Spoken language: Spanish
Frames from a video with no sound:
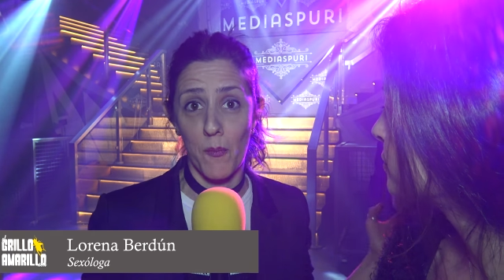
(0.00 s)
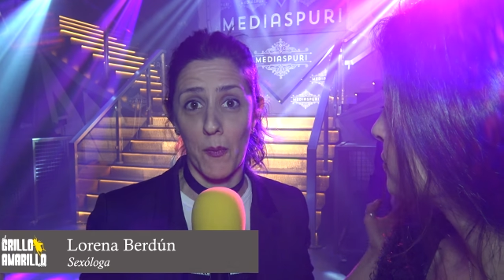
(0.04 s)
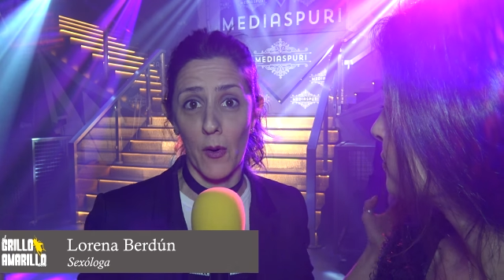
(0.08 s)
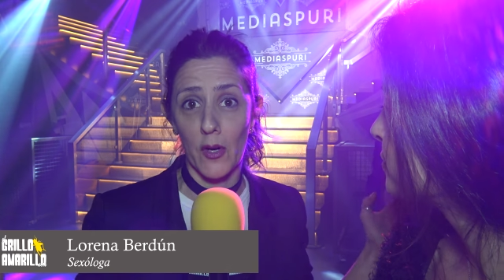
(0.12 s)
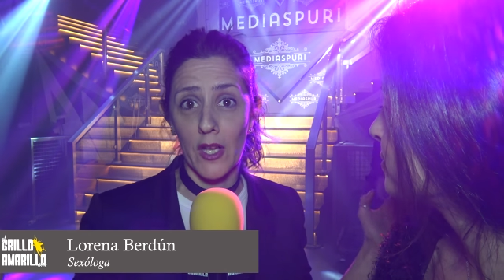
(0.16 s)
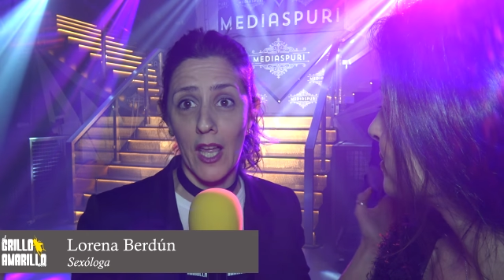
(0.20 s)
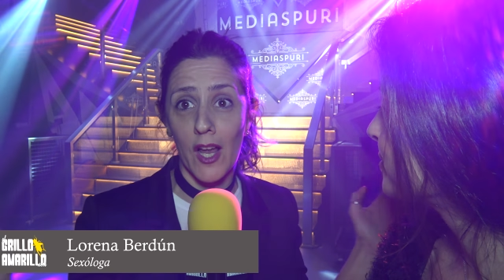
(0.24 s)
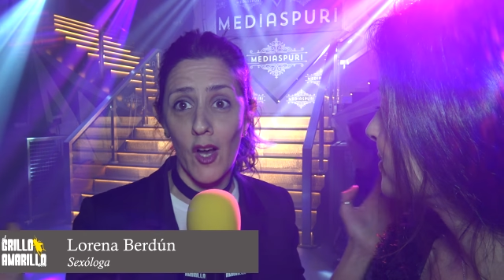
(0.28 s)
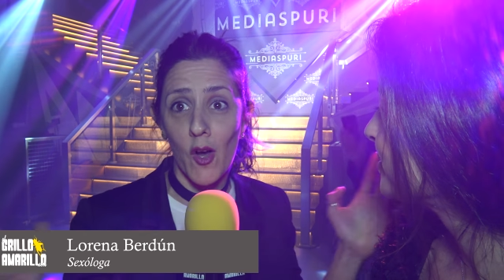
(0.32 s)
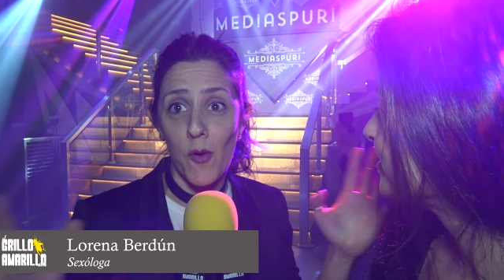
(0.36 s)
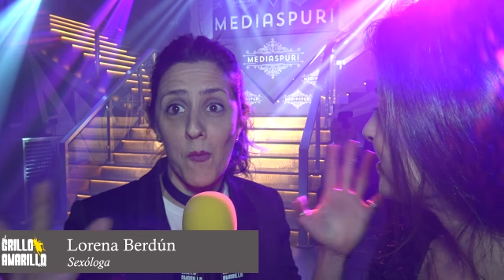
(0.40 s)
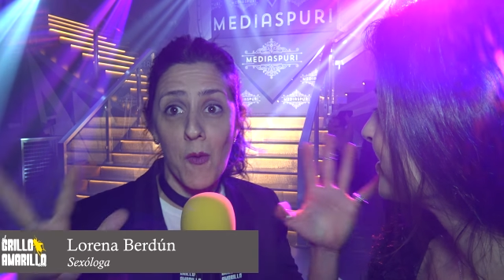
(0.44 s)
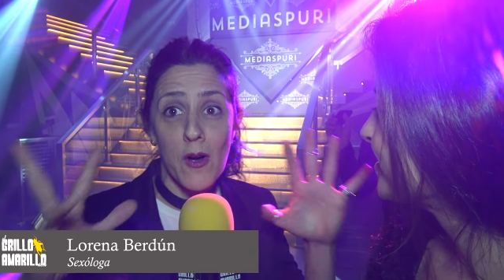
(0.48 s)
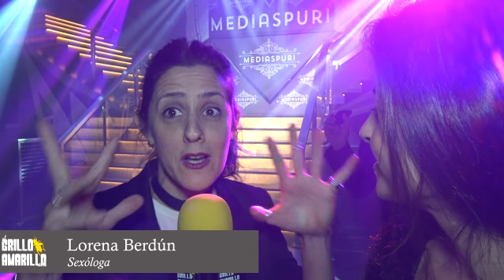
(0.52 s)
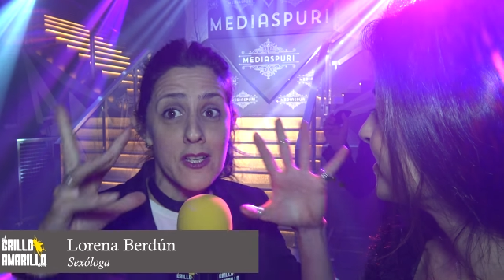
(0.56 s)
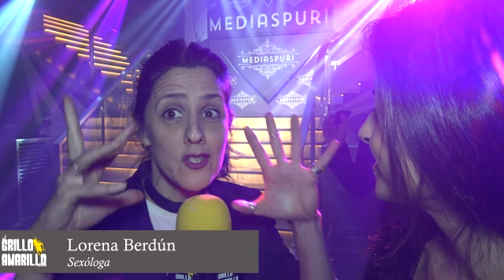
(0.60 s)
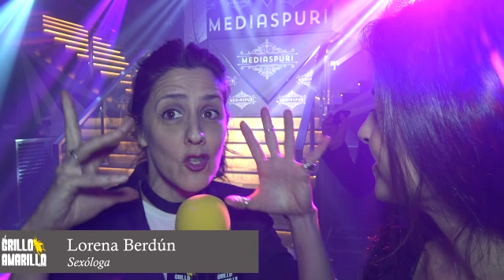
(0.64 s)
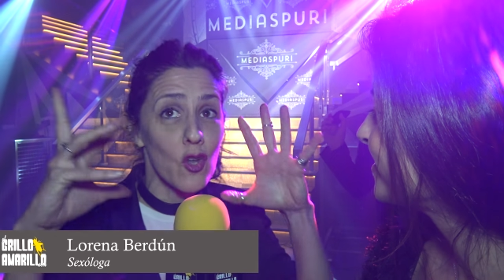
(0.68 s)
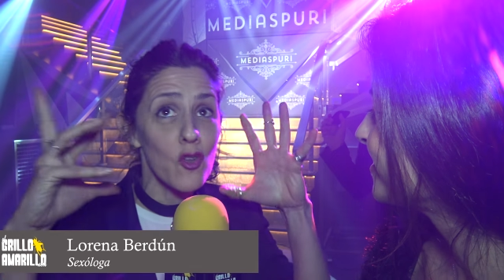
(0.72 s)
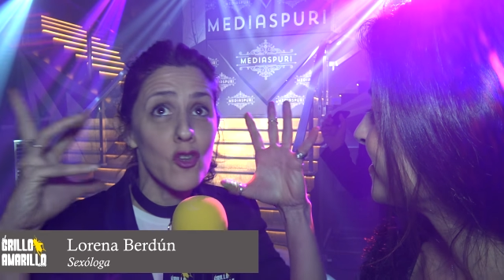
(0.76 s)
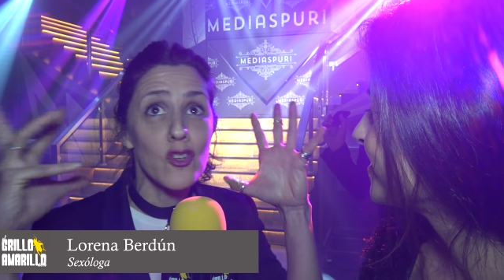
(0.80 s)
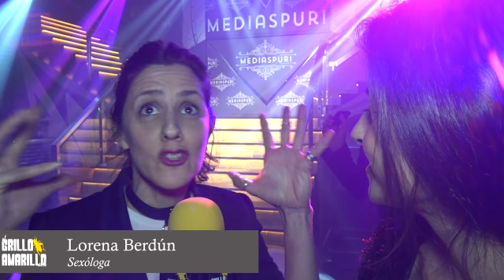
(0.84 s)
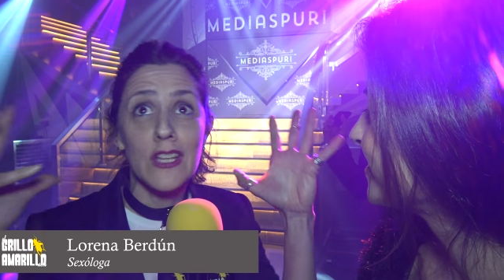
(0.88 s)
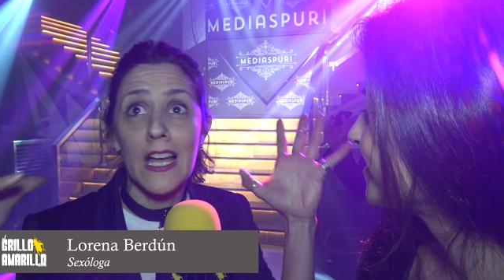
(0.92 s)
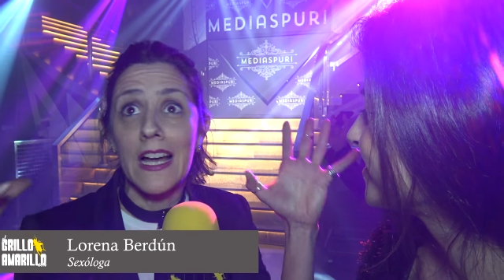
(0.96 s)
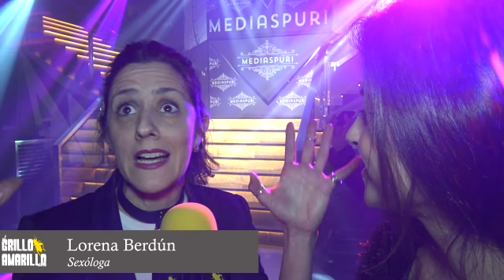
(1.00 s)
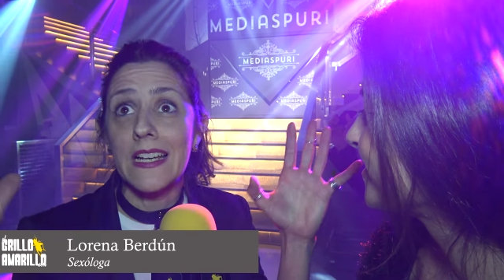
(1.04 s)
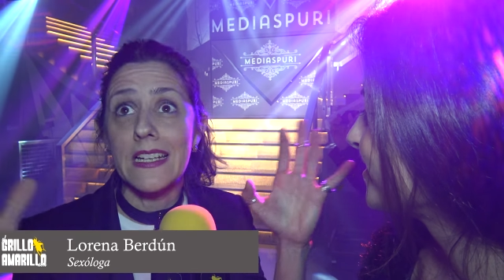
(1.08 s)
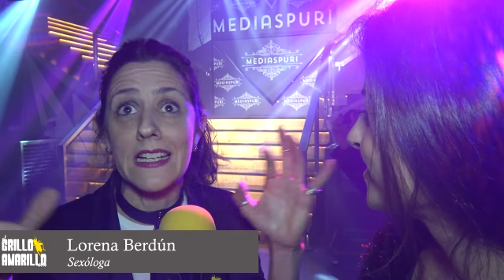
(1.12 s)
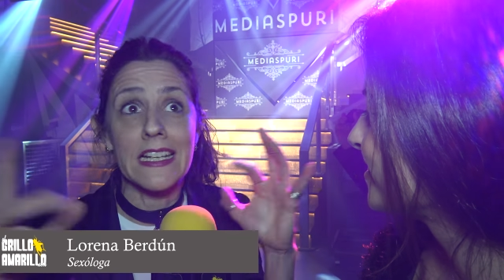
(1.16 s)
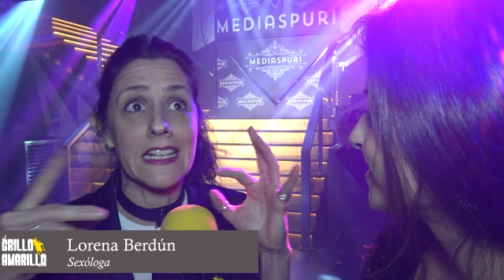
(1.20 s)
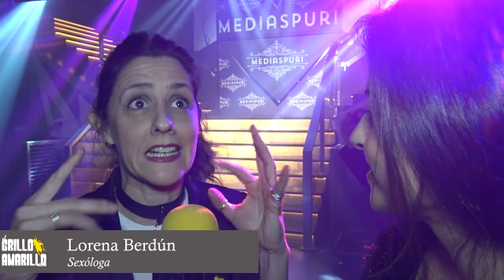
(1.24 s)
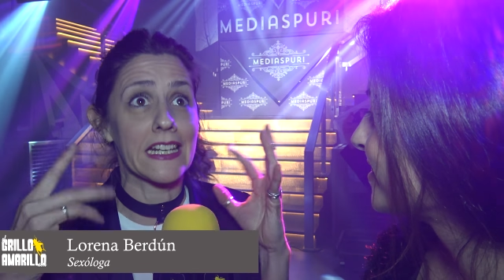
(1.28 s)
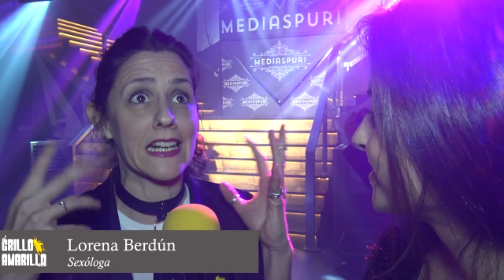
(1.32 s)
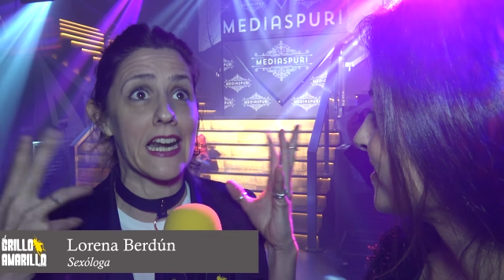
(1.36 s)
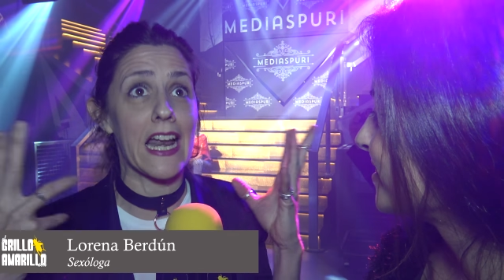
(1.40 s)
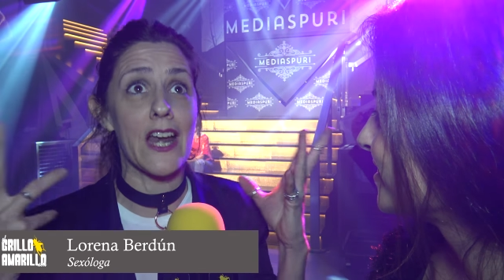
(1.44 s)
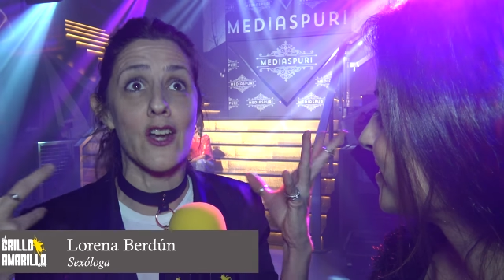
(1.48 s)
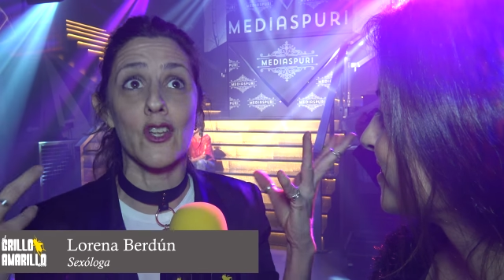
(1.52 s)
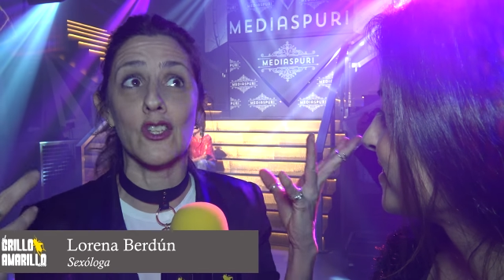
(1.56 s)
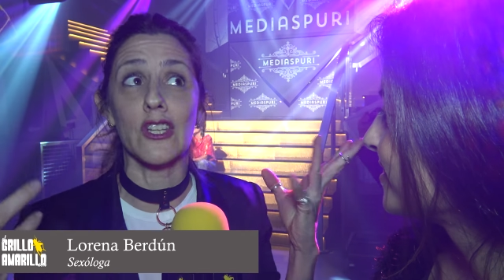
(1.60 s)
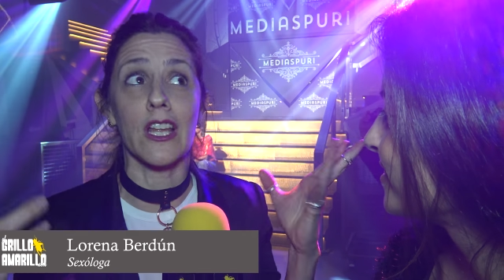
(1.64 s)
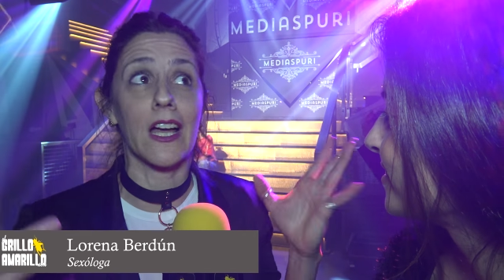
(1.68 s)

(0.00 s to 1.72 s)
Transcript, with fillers: porque como es todo tan raro y